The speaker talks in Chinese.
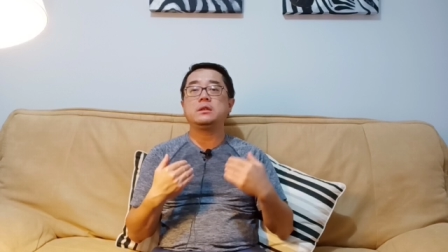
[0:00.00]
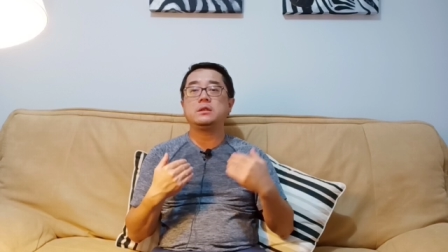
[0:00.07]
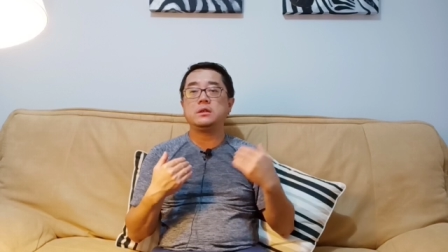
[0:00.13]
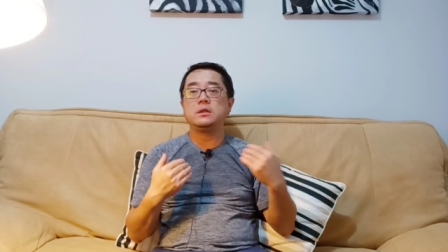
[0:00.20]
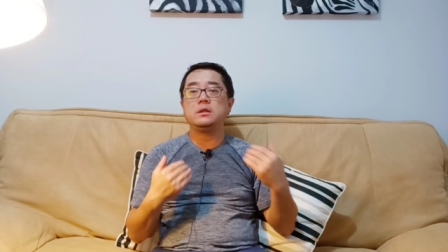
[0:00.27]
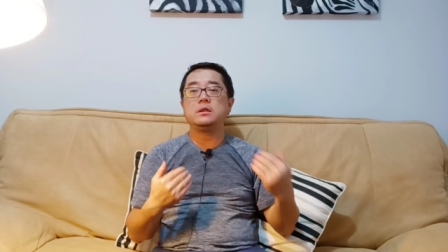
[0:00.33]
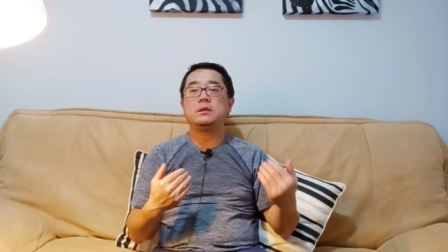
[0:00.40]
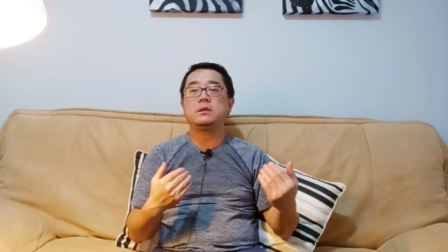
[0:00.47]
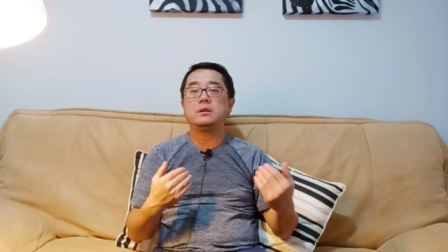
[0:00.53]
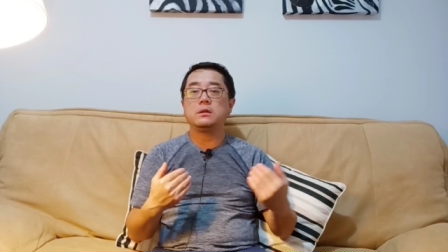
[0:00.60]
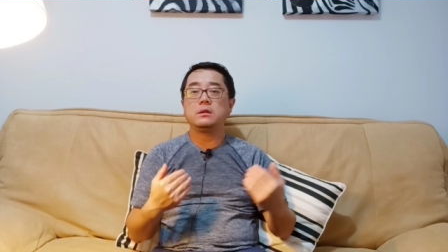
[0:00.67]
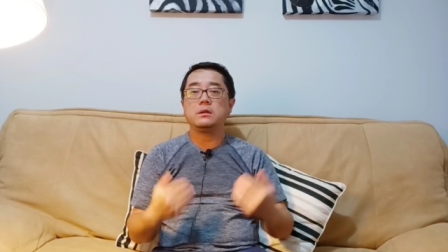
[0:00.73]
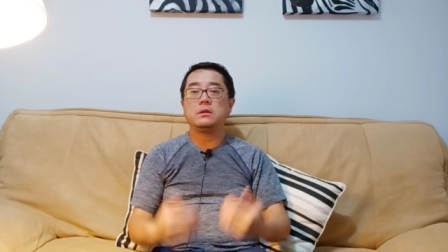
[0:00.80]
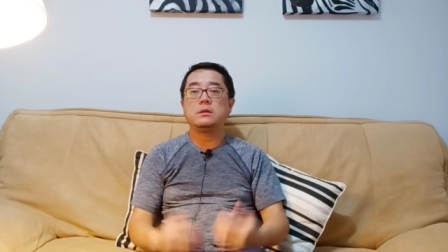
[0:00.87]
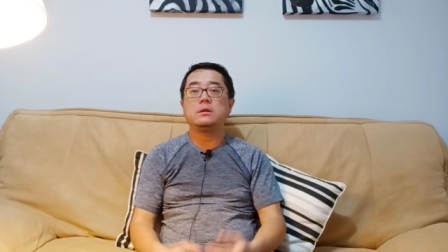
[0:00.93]
起
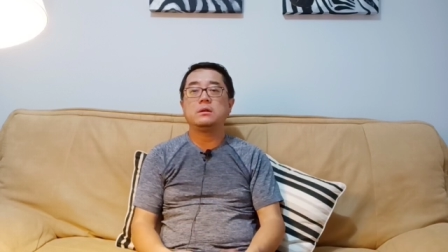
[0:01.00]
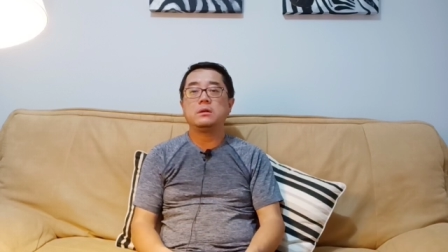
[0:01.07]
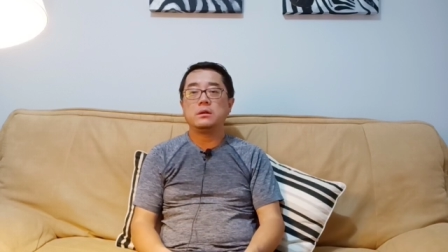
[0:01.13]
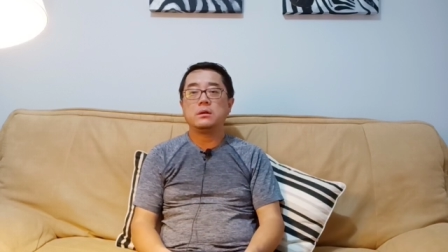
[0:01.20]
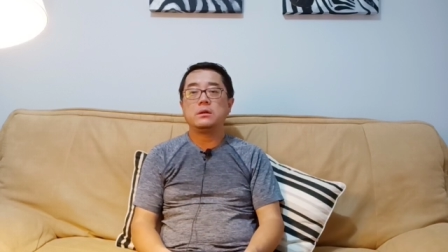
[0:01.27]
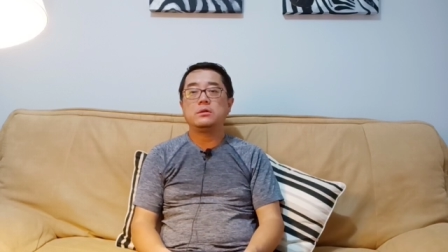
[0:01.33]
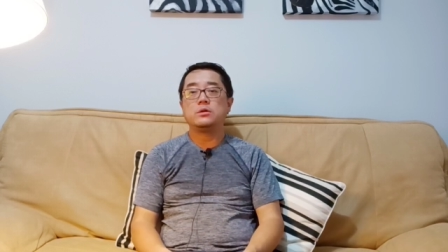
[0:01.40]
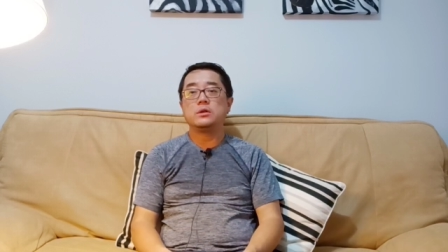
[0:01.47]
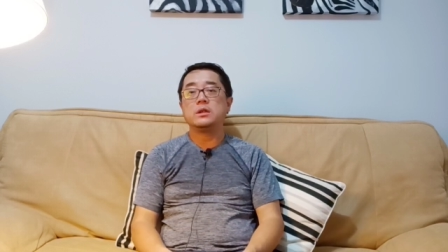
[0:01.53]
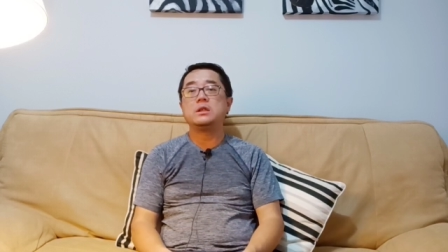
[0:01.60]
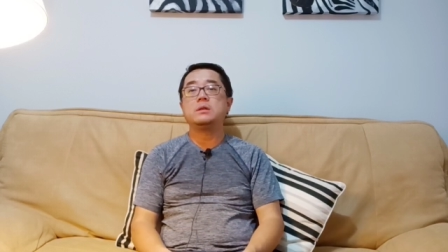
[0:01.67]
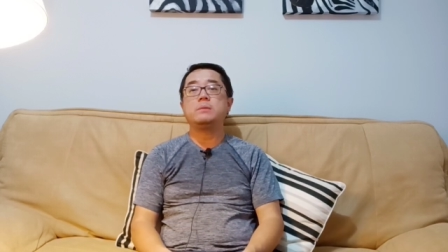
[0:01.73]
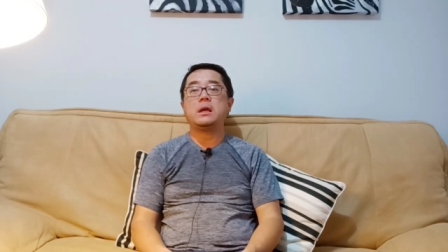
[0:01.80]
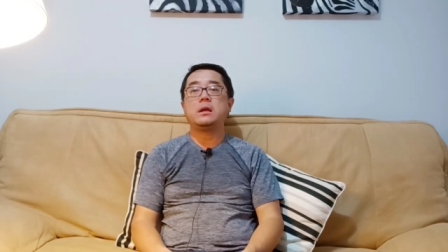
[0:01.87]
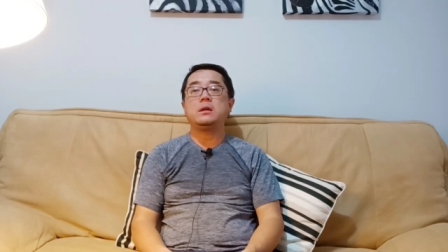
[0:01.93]
群体
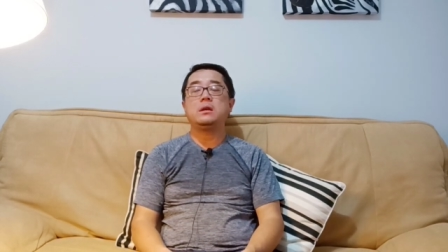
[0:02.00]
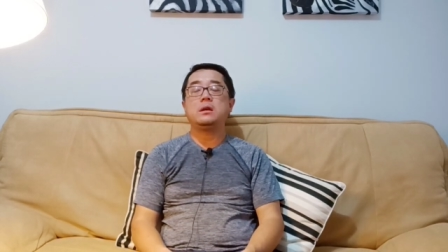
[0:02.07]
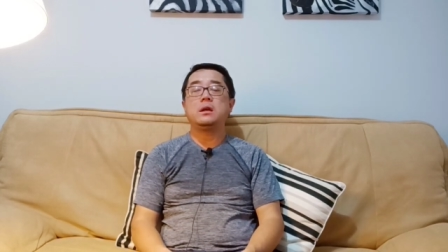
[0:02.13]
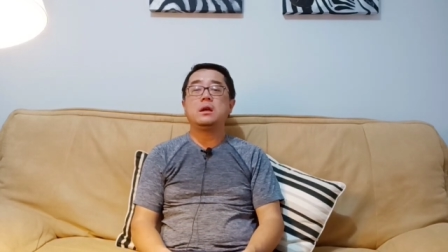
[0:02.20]
免疫，